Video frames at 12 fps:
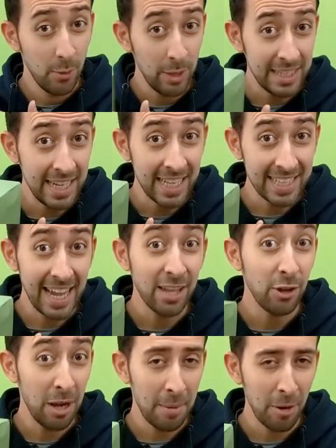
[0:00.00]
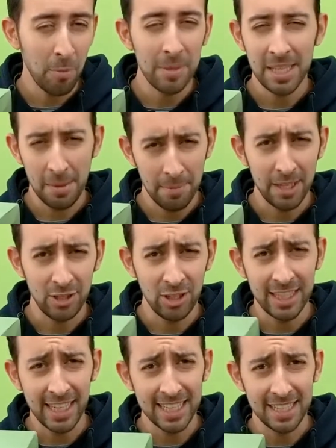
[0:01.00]
Questa è la scatola ma come sempre ci
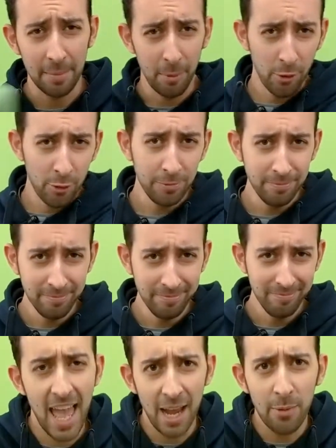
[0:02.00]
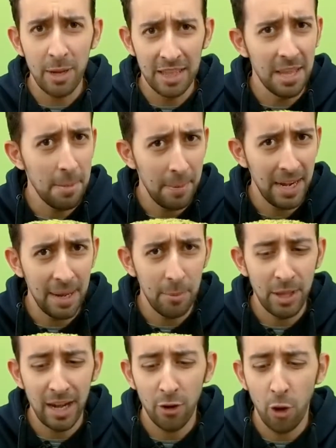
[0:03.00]
interessa poco e quindi
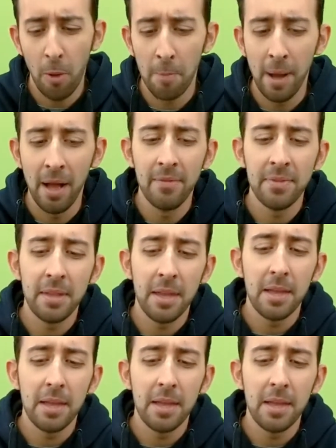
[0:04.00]
parliamo della colomba.